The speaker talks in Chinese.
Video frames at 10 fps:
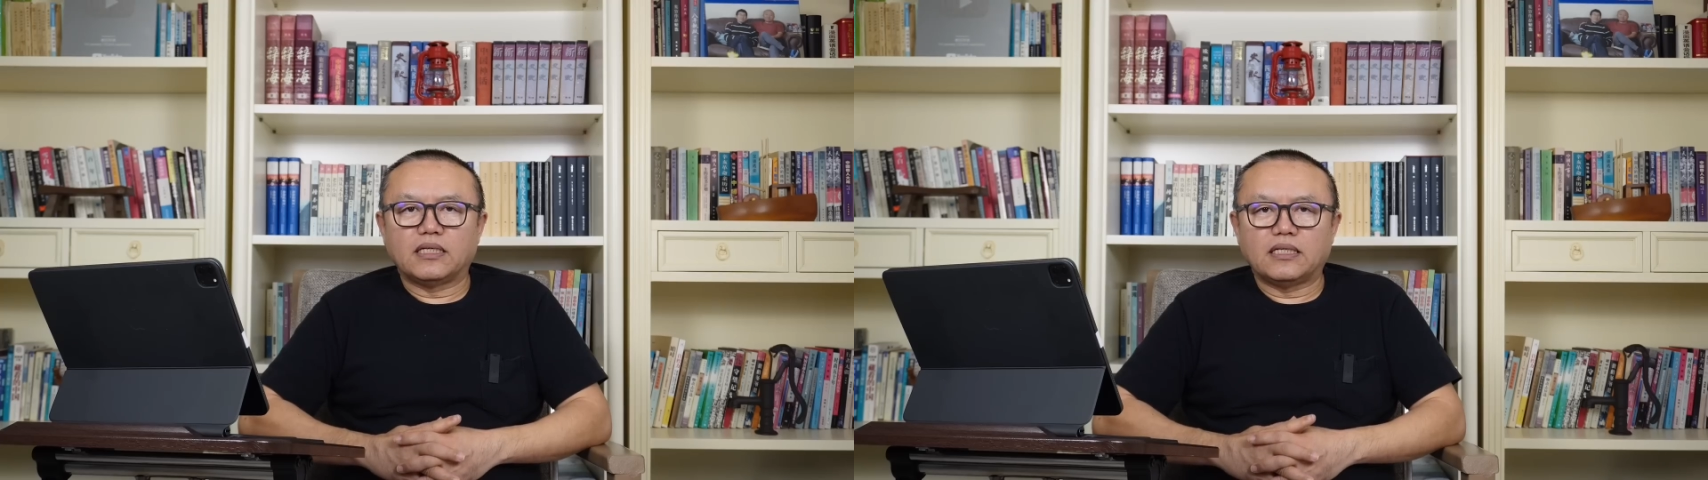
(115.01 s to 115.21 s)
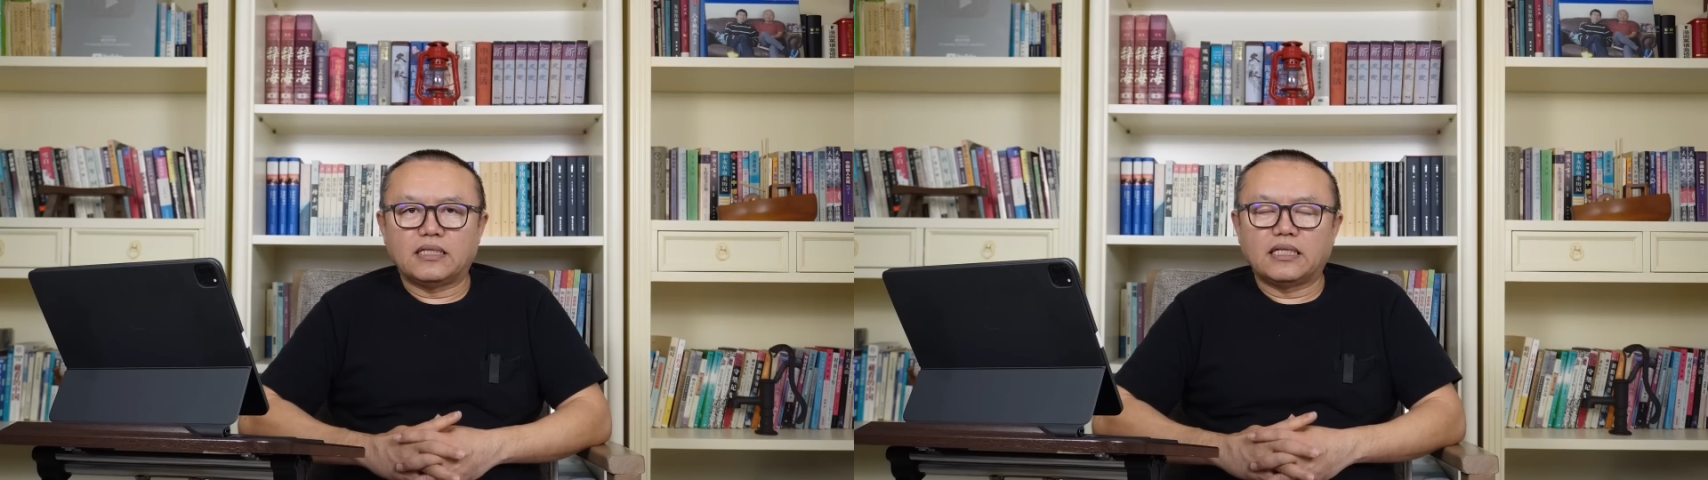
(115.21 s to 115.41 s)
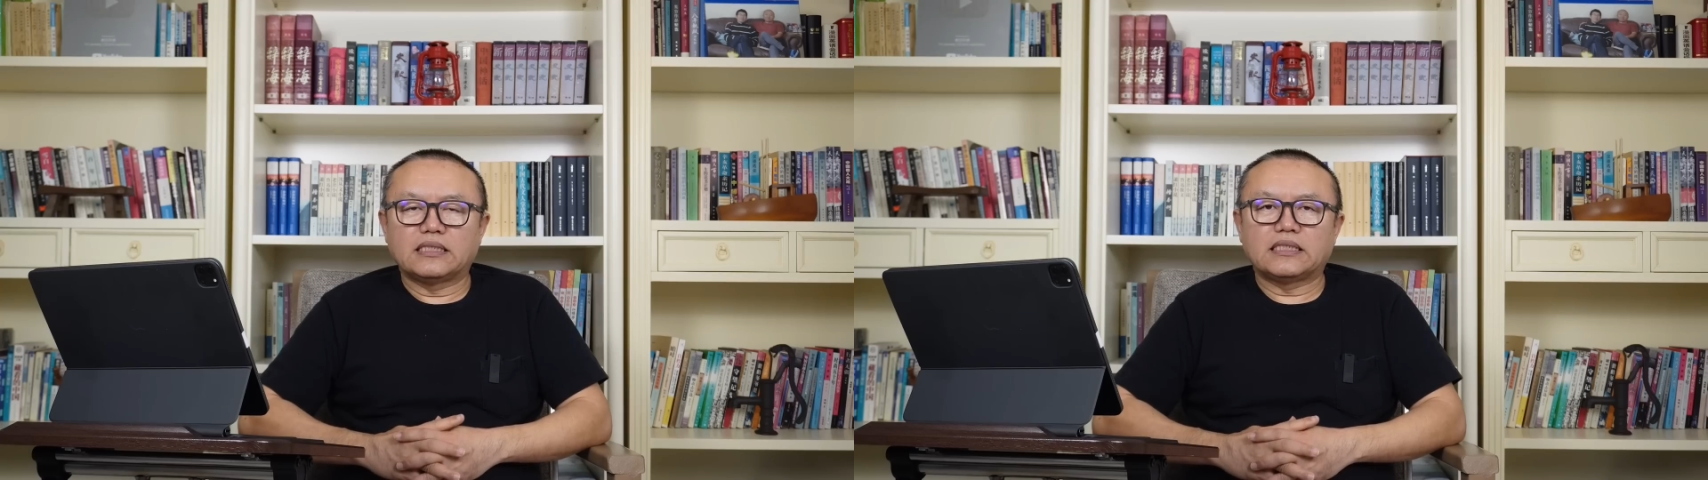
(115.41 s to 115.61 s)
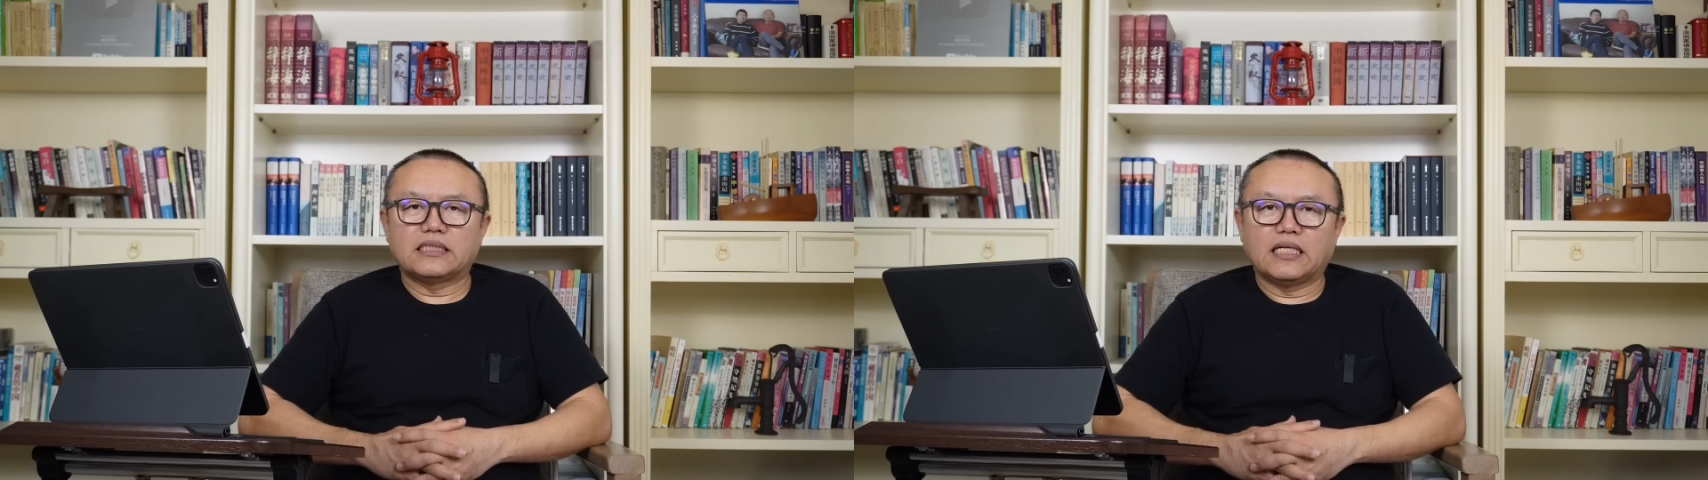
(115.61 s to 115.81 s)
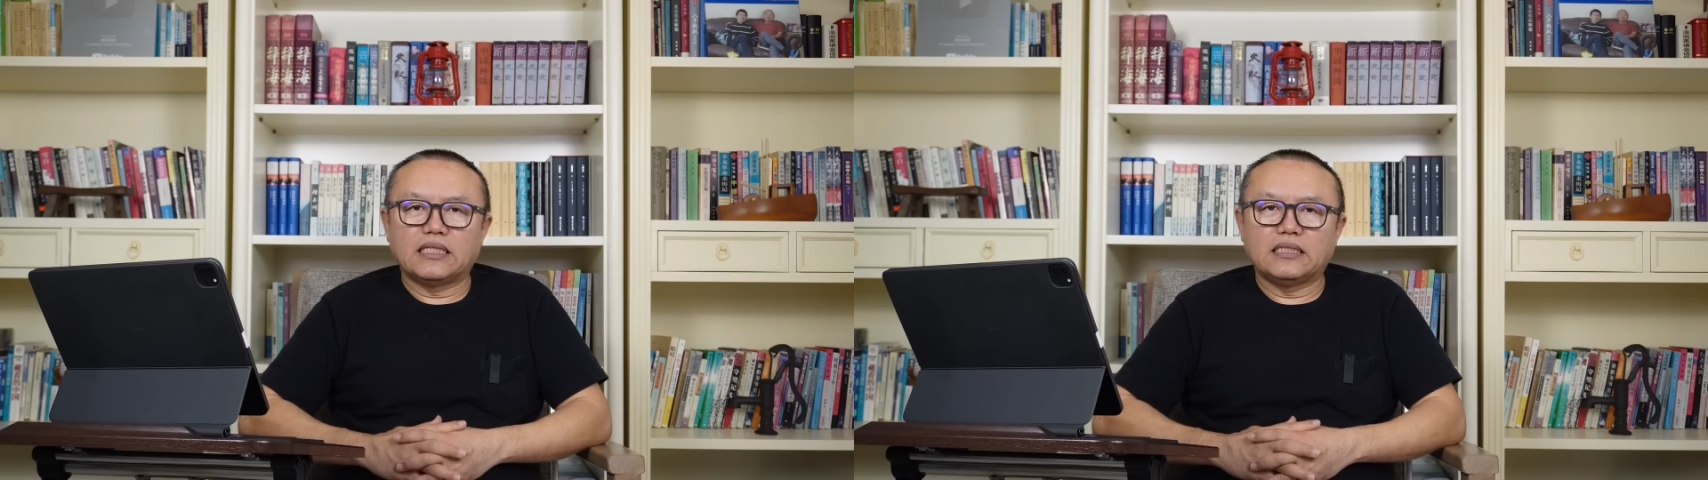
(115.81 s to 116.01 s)
阿拉斯
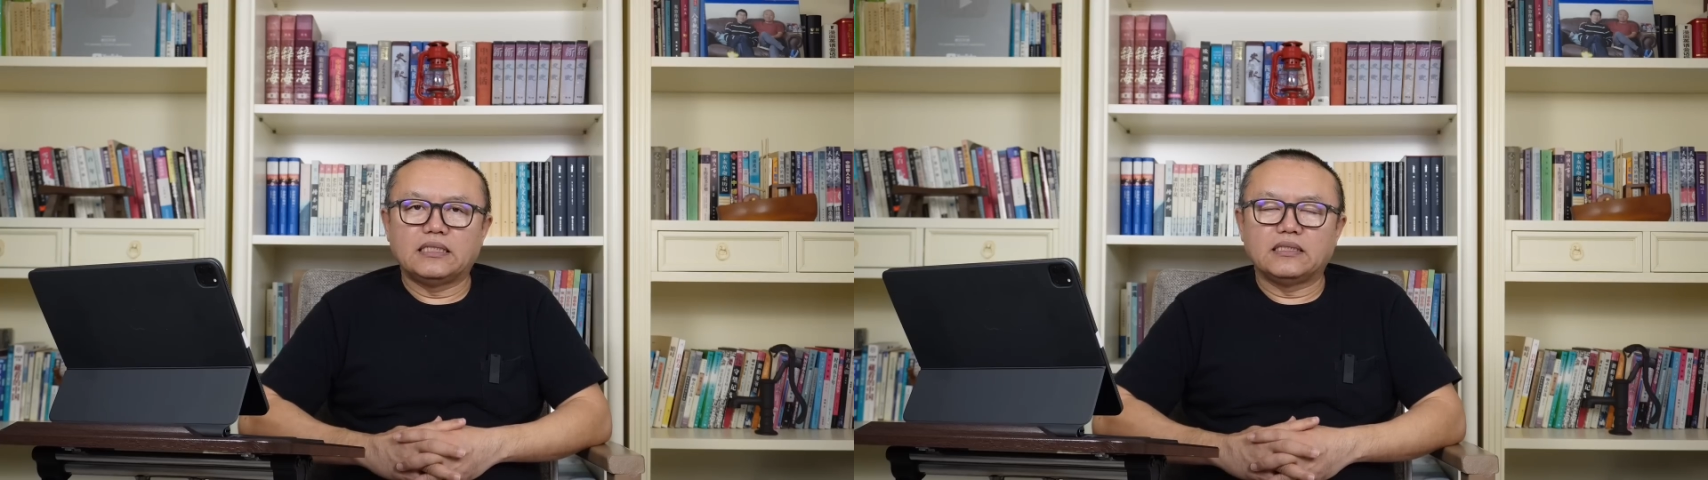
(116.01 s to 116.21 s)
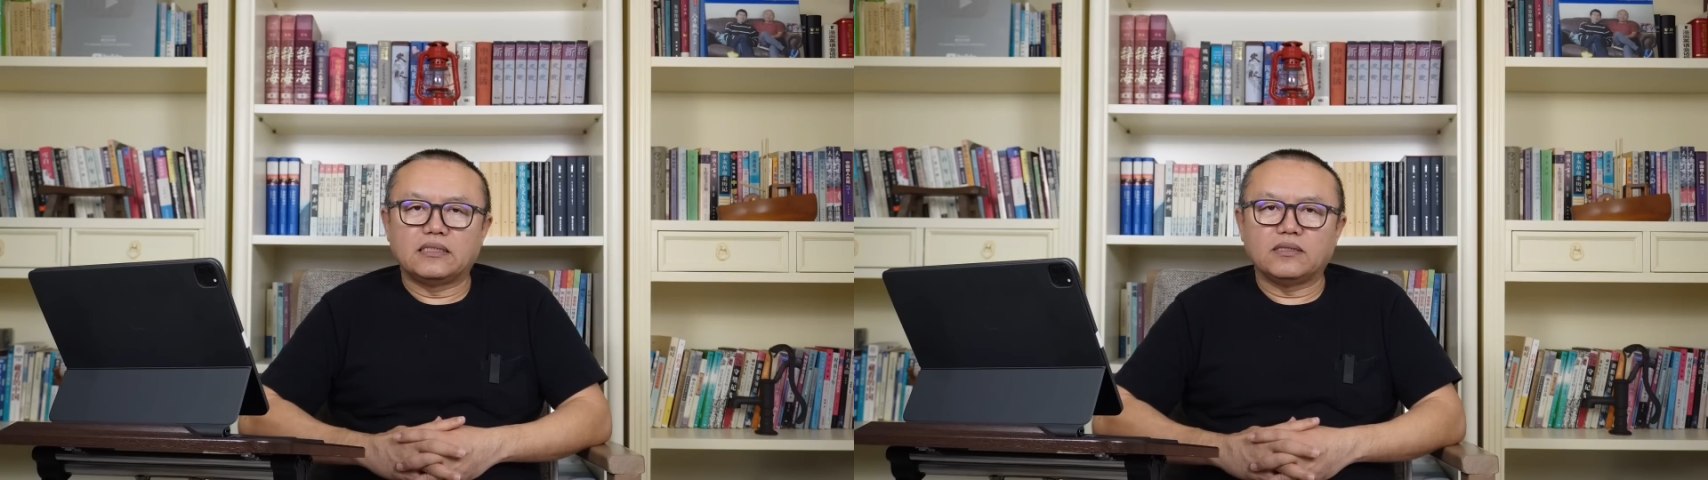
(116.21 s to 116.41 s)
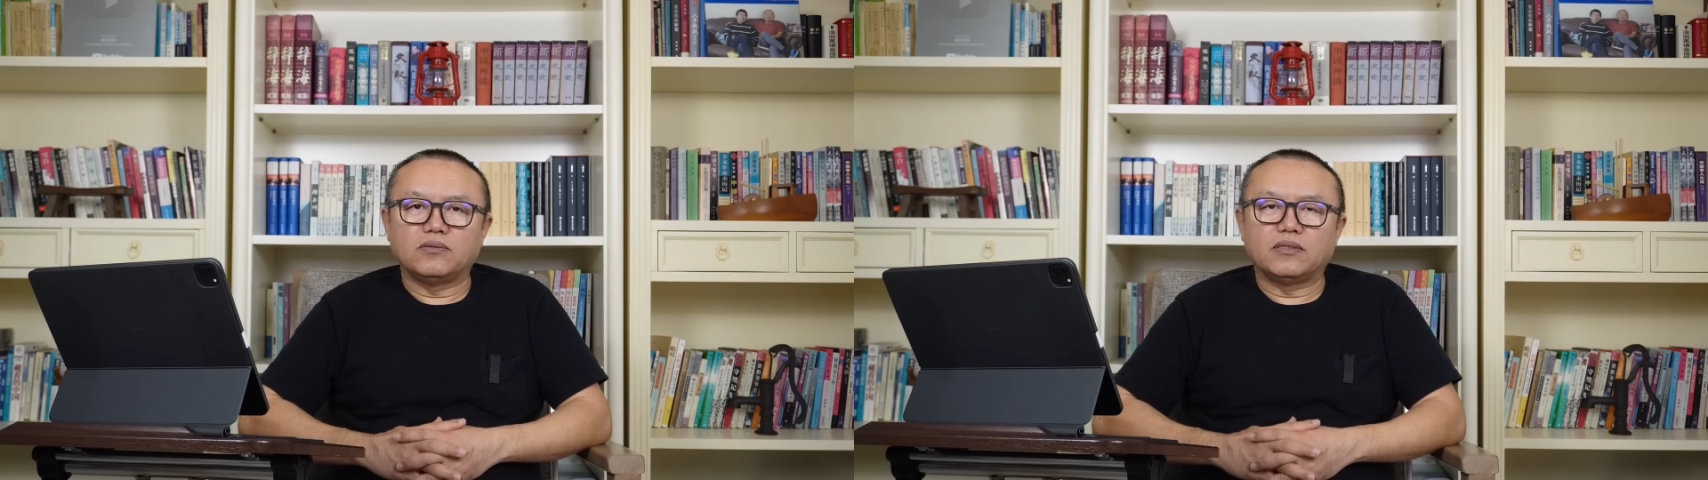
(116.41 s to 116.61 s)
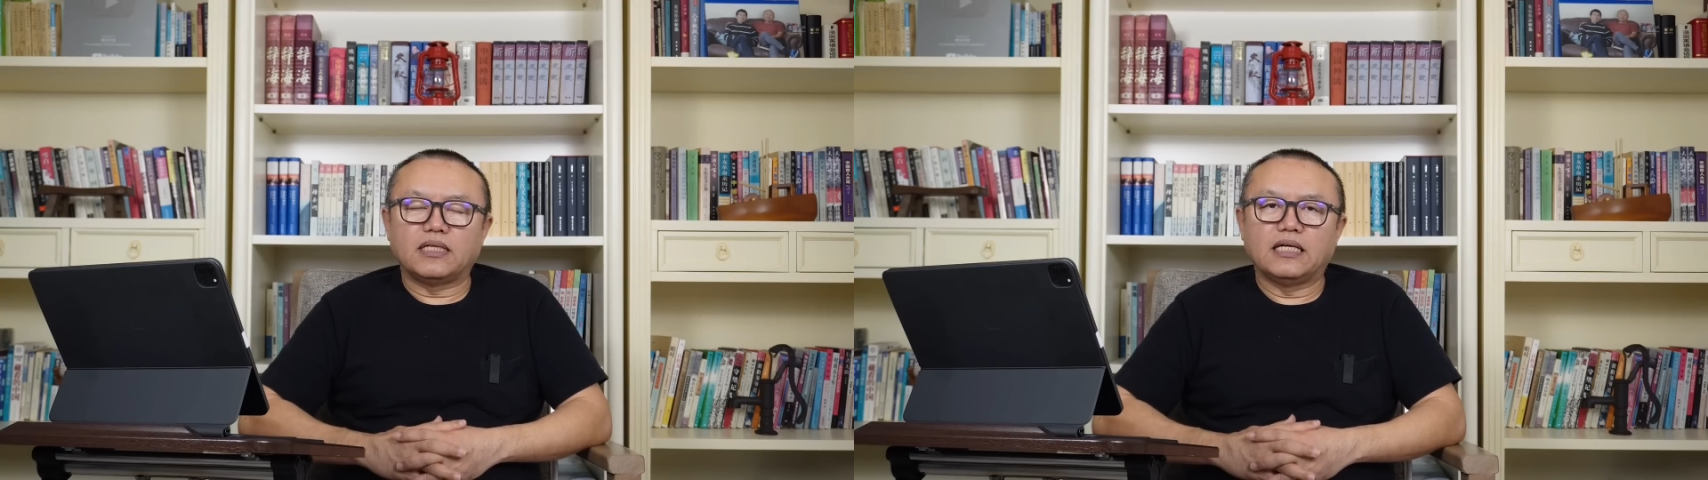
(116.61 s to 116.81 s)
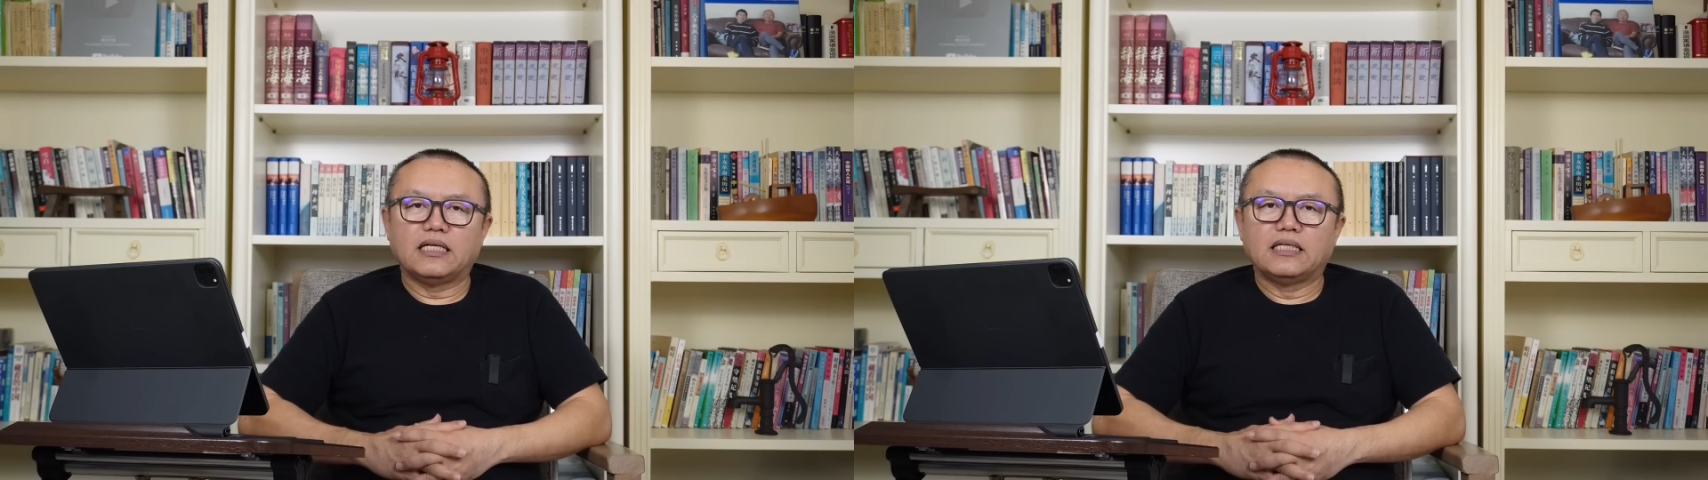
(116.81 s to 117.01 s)
加一个击落了，